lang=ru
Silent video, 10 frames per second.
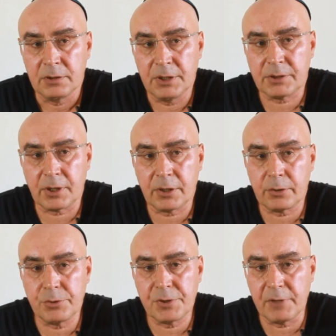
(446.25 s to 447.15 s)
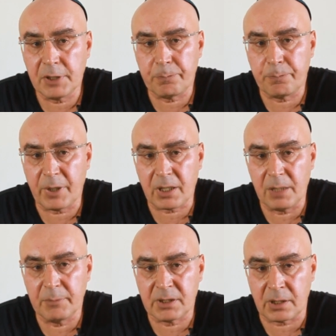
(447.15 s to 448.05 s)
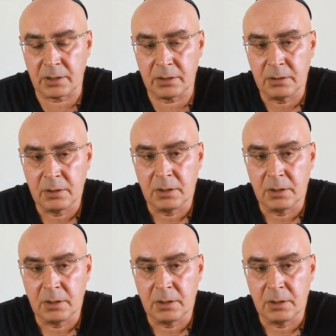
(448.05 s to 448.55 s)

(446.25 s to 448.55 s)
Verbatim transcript: некоторые ключевые параметры